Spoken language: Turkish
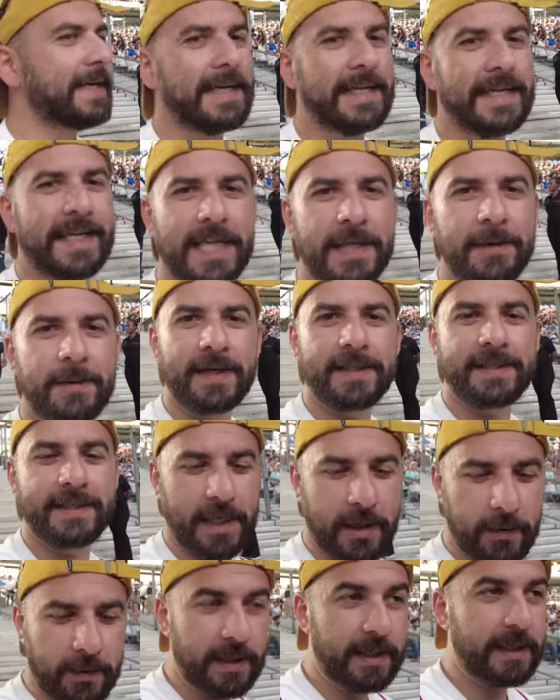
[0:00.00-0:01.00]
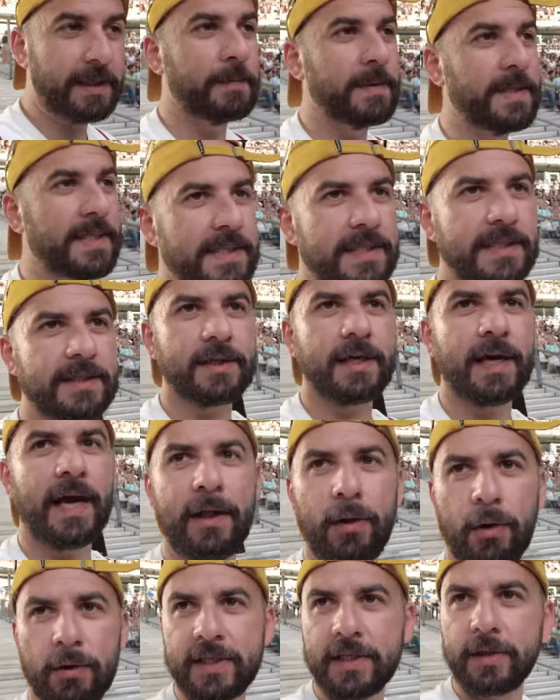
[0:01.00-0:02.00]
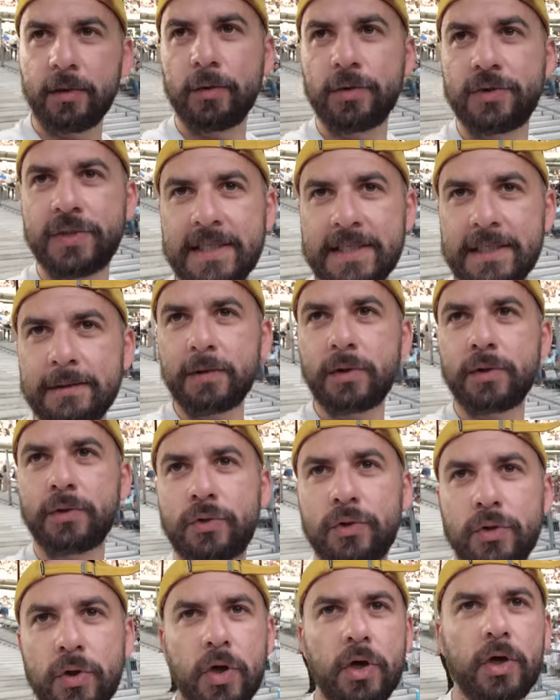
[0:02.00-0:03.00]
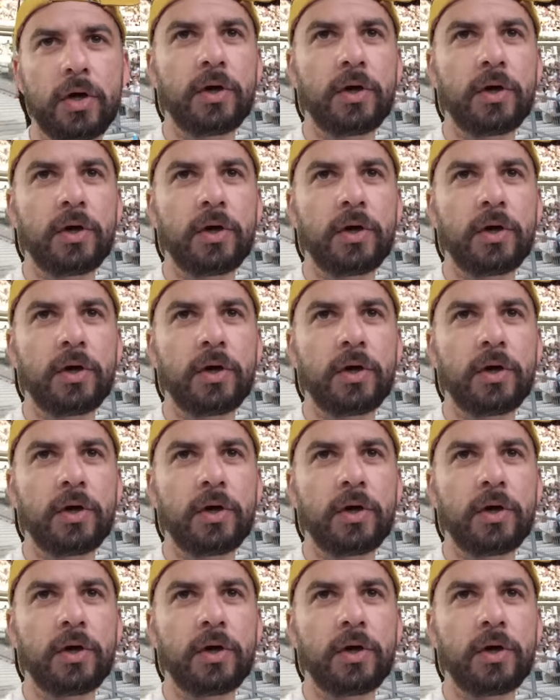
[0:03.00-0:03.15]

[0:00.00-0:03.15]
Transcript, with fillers: İnanılmaz kalabalık. Biz en ortada olacağız gibi gözüküyor.